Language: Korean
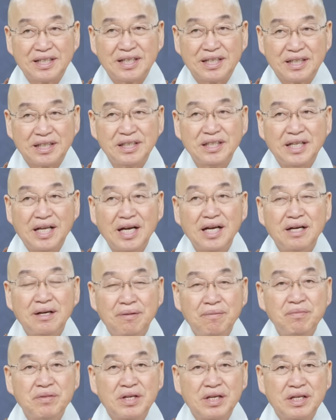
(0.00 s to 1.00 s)
근데
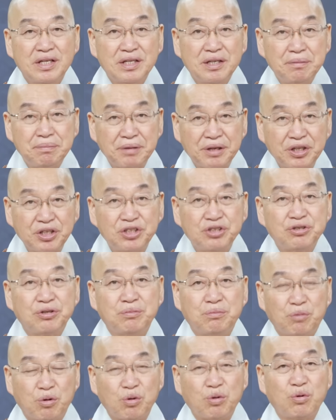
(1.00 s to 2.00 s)
이걸 병인 줄
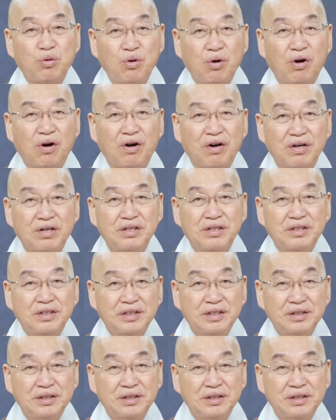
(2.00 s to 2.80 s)
모르고